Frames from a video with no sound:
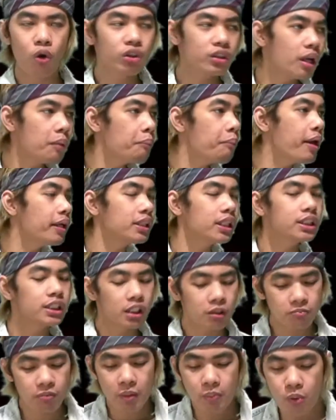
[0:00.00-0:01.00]
isang beses
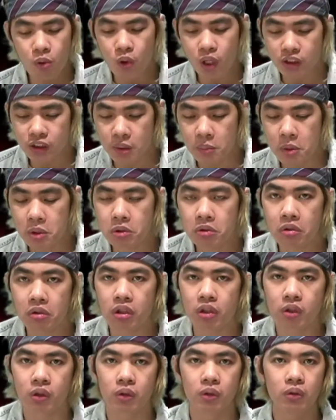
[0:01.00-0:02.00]
lang mabuhay sa mundong
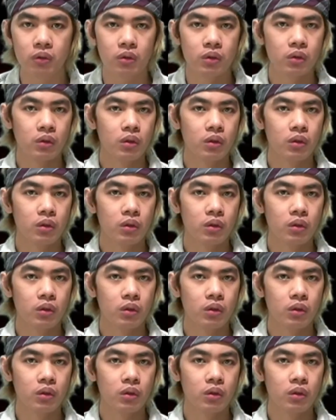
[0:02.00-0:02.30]
ito,